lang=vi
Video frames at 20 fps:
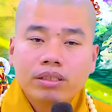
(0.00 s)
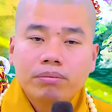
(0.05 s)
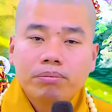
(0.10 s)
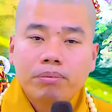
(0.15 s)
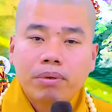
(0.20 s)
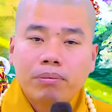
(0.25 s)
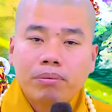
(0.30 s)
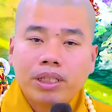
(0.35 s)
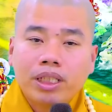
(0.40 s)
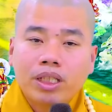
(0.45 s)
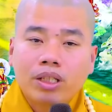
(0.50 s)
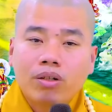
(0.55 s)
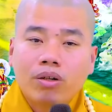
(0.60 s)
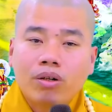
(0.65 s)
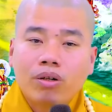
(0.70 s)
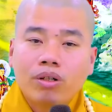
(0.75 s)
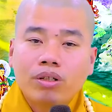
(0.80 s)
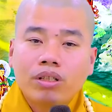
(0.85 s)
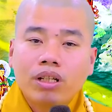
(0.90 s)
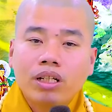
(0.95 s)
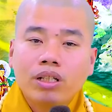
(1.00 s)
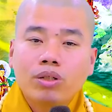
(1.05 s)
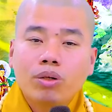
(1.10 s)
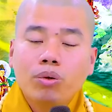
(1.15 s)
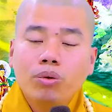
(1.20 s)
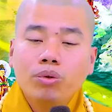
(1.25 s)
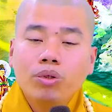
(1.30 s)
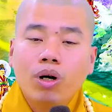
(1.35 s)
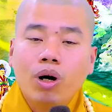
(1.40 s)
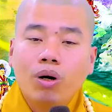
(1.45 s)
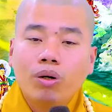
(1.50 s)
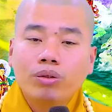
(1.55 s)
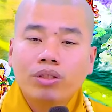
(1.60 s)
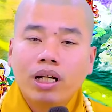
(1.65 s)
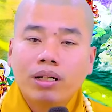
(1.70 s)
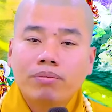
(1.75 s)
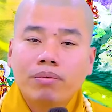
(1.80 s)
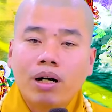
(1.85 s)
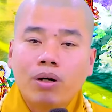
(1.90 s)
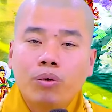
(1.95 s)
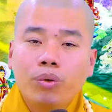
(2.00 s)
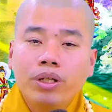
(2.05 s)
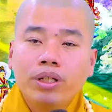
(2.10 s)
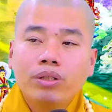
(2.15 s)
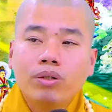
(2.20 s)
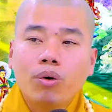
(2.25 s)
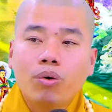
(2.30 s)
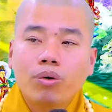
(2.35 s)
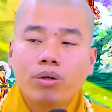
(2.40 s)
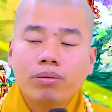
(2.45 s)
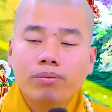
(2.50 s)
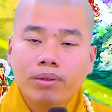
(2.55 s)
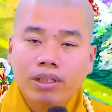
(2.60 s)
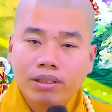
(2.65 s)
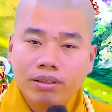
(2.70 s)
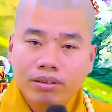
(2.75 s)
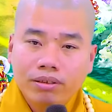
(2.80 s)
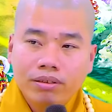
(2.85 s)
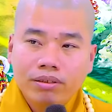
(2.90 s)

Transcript: mà mình còn có thể cứu độ thân bằng quyến thuộc của mình